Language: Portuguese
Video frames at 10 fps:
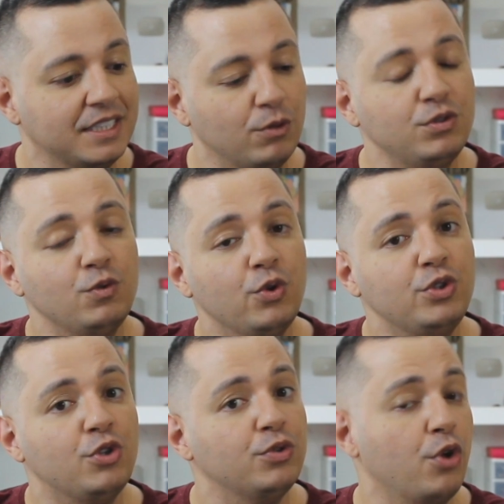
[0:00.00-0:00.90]
Então são
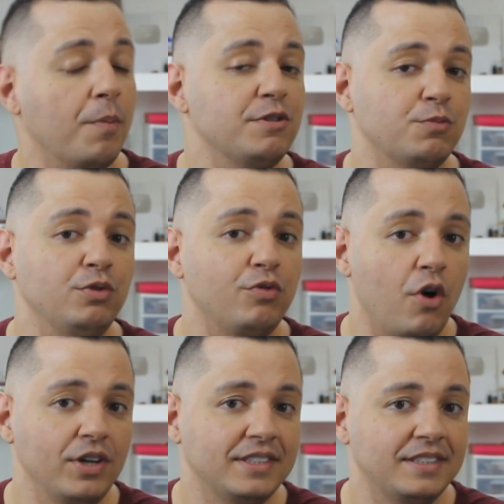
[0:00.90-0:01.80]
dois nomes muito
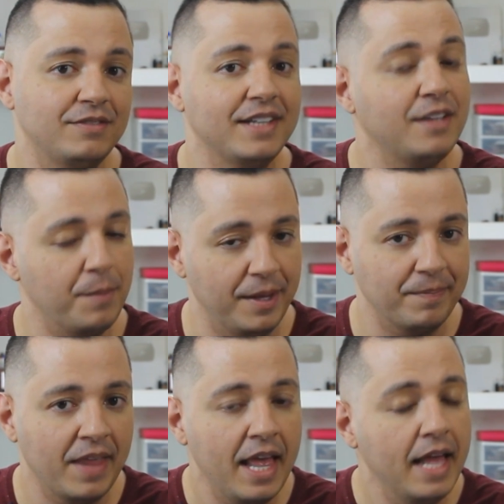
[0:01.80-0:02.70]
fortes, vai saber.
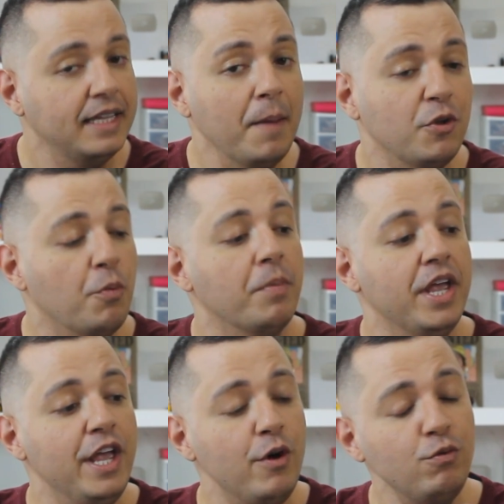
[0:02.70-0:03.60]
Na minha
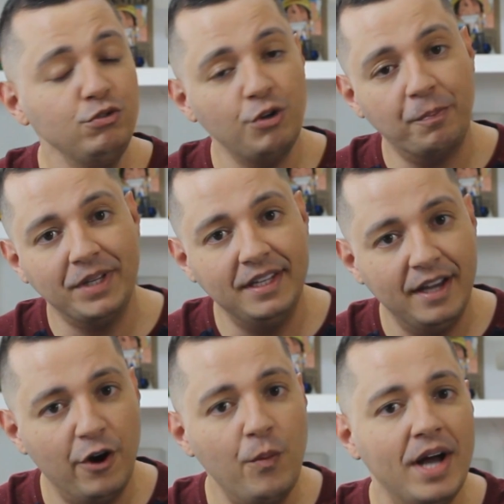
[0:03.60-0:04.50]
humilde
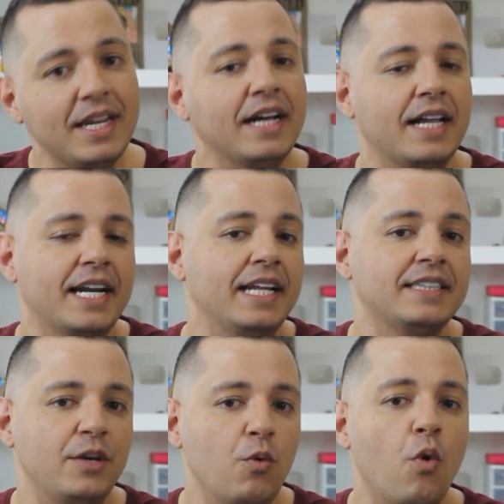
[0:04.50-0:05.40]
opinião, a Ana Clara ela
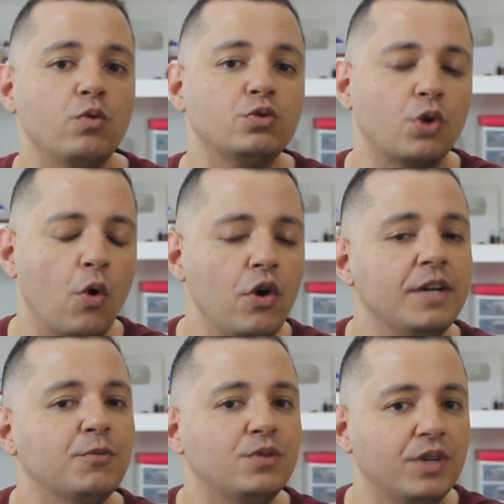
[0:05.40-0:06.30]
tem um
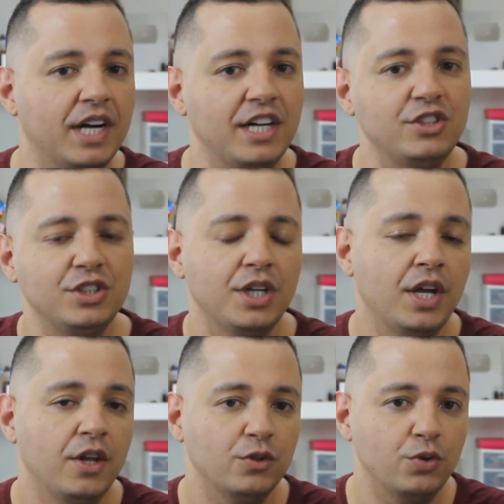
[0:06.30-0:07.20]
controle muito grande
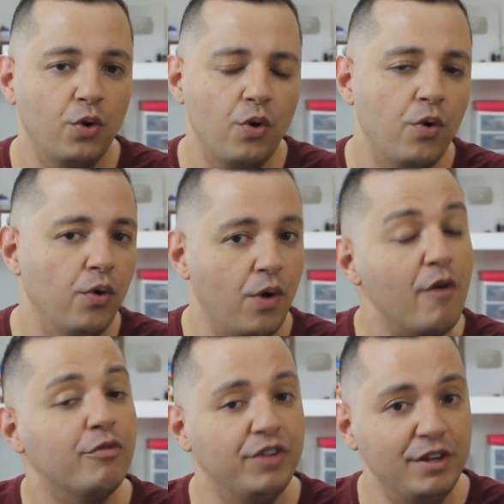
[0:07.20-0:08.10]
do
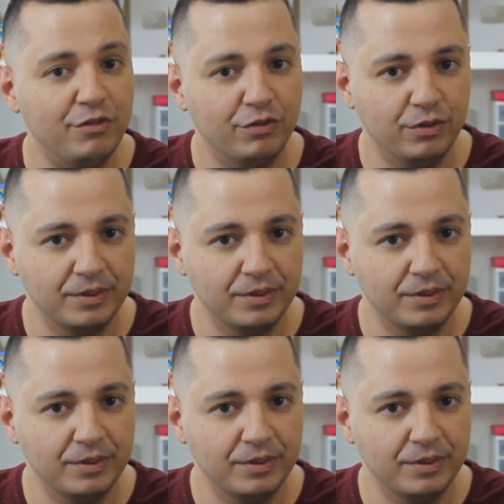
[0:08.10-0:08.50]
ao vivo,